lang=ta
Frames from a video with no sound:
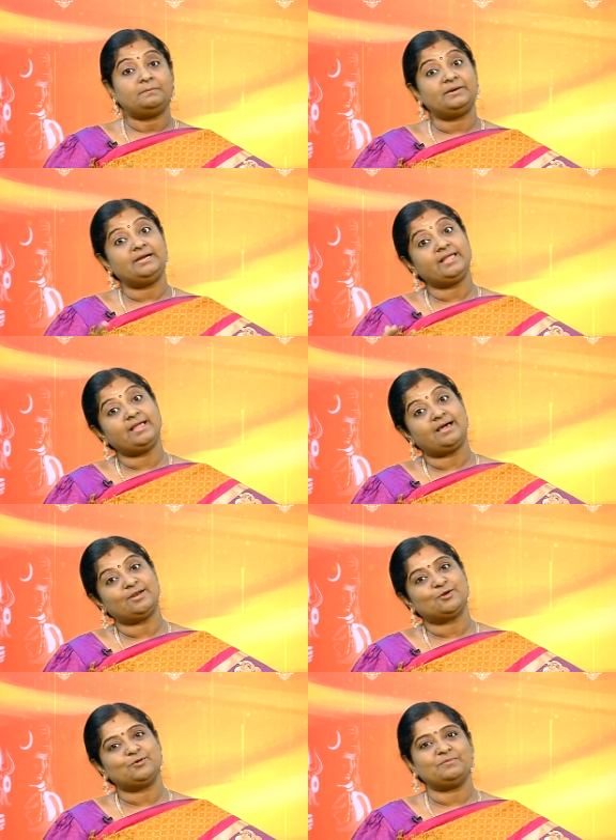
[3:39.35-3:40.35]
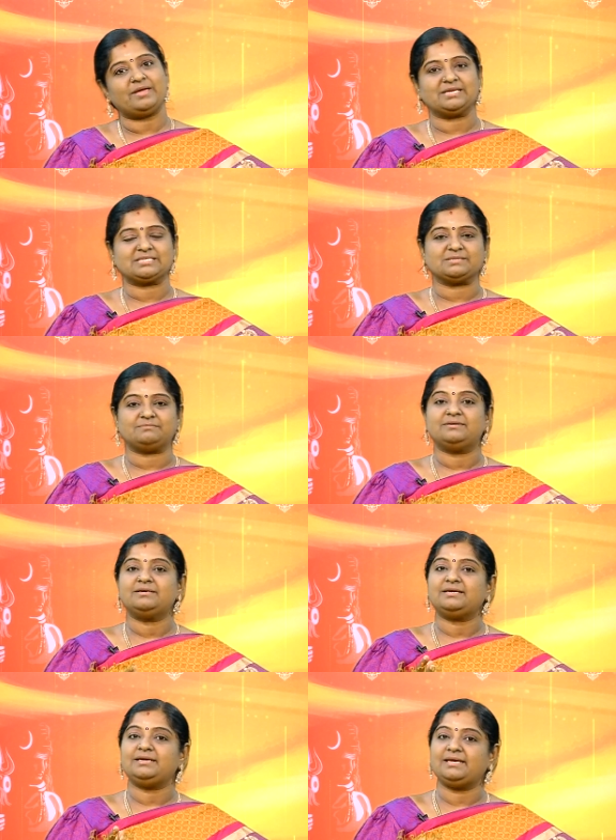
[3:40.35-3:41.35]
பிள்ளையாருக்கும் ஏற்றம்
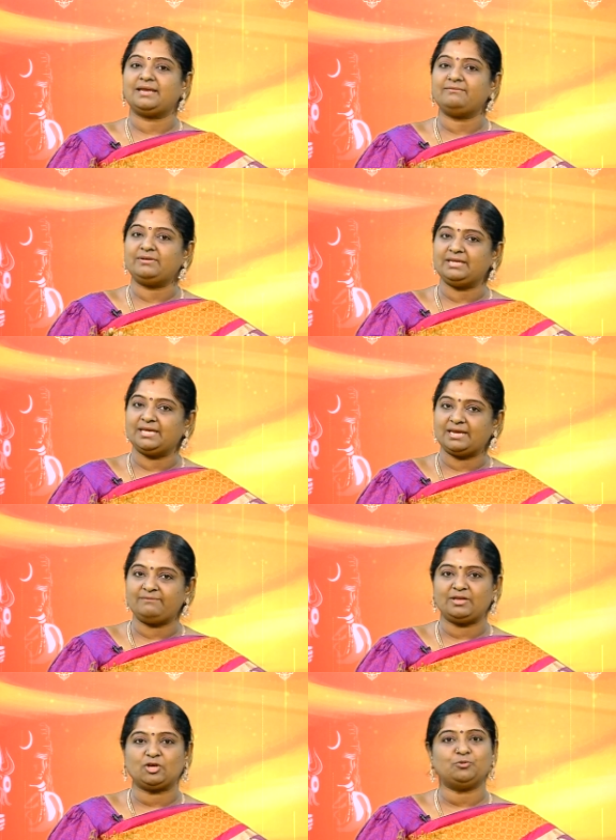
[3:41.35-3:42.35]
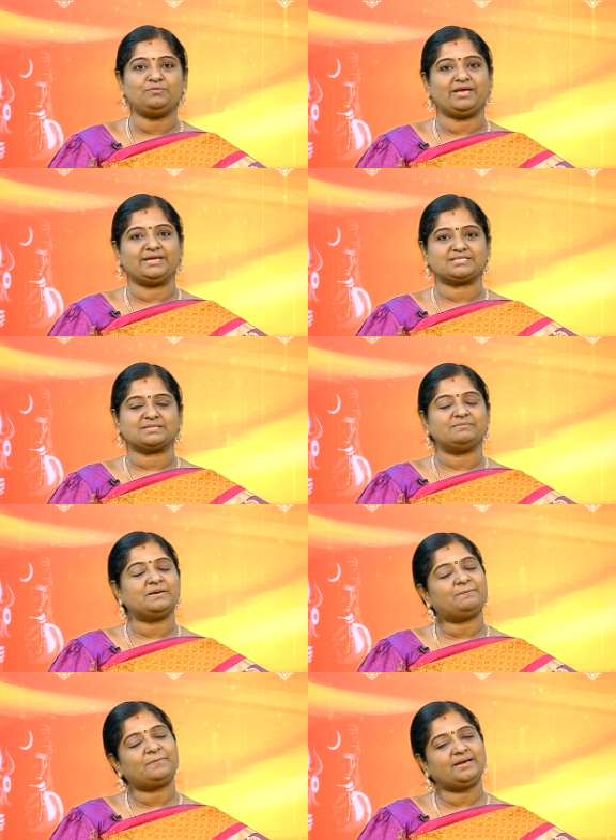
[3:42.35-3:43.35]
இறைவன் இறைவிக்கும் ஏற்றம்
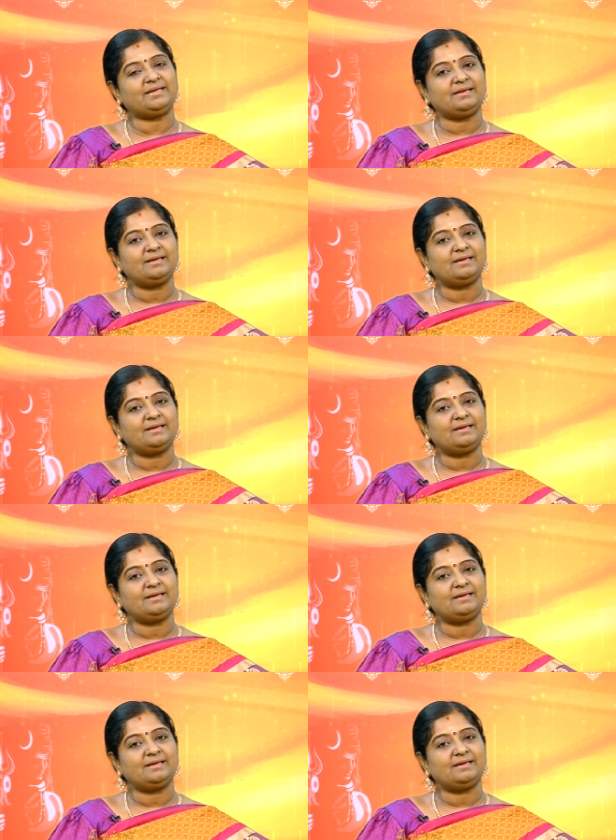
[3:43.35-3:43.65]
எப்படி